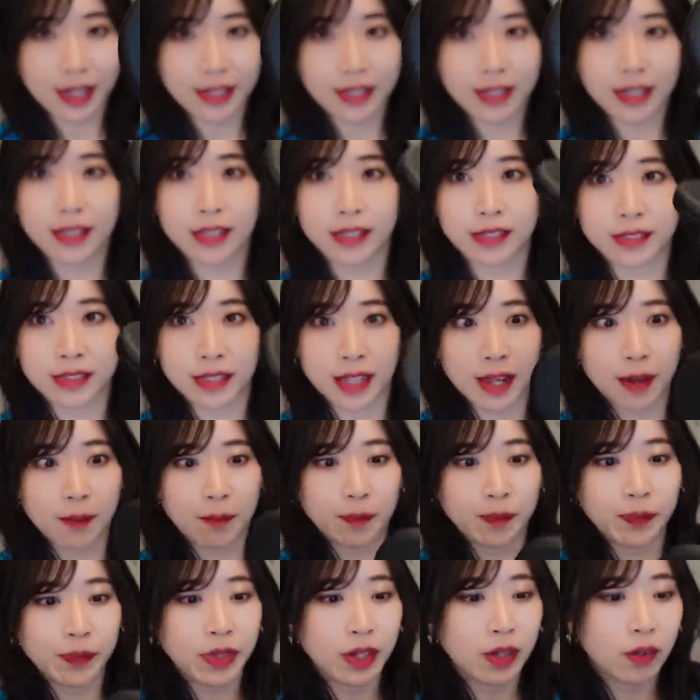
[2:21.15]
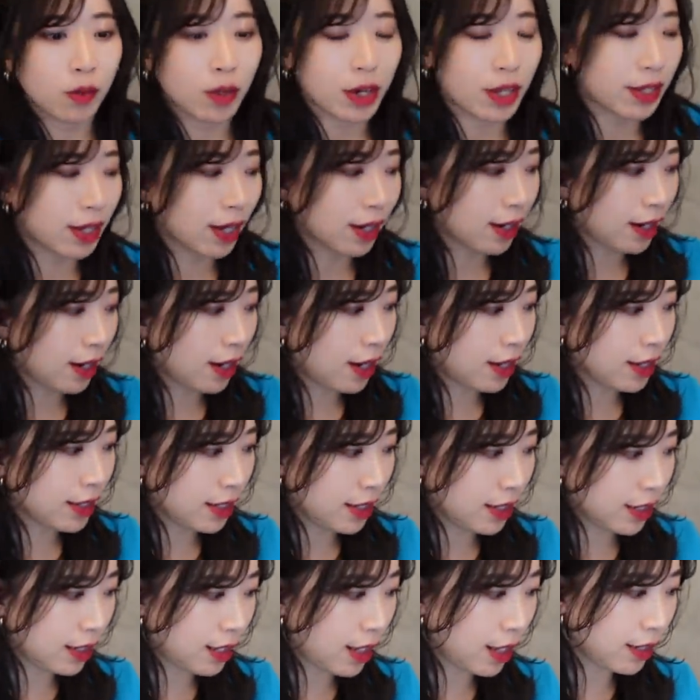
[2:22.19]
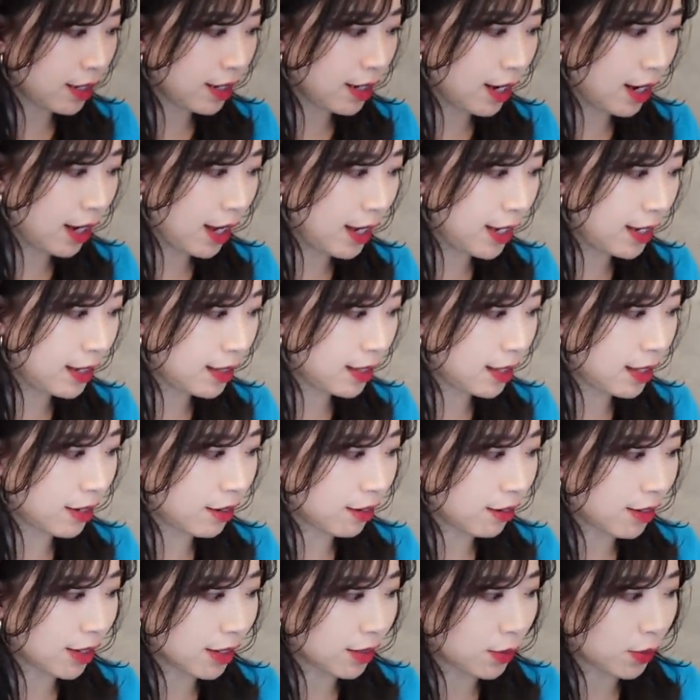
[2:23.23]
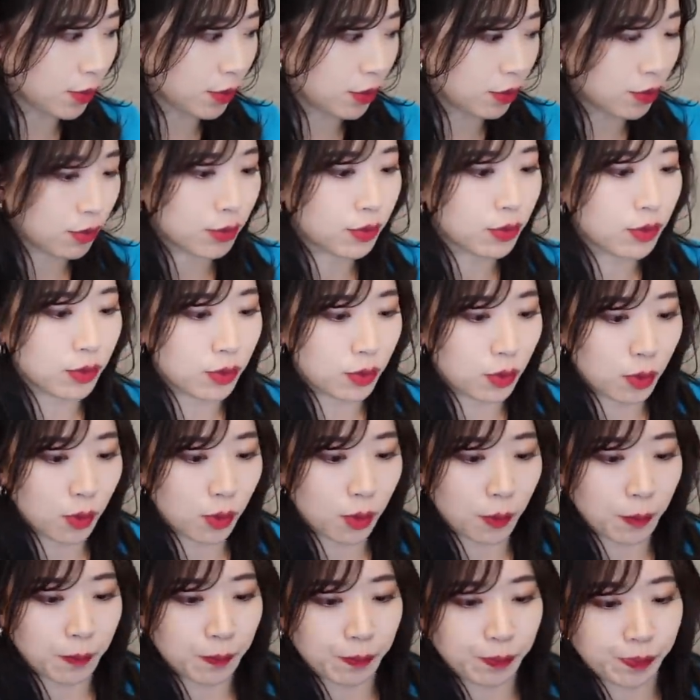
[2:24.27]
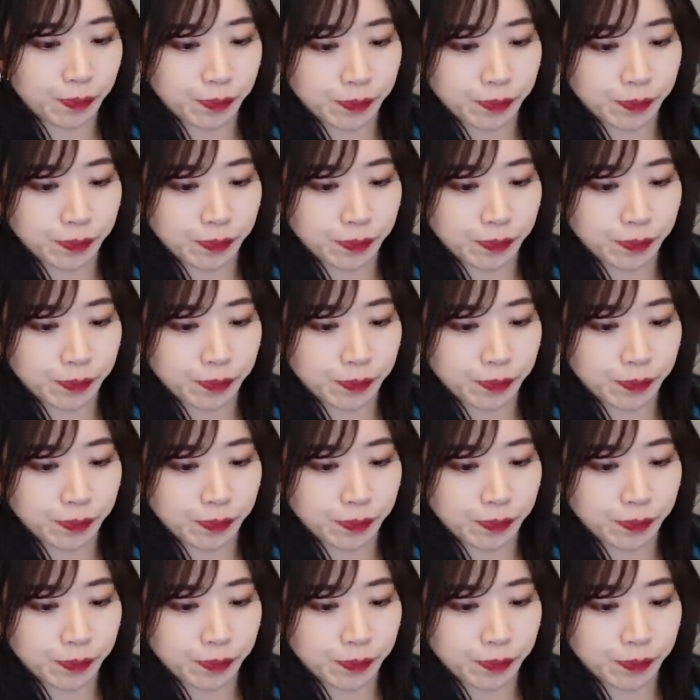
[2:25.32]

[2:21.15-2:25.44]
でですねこれ中に何が入ってるかというと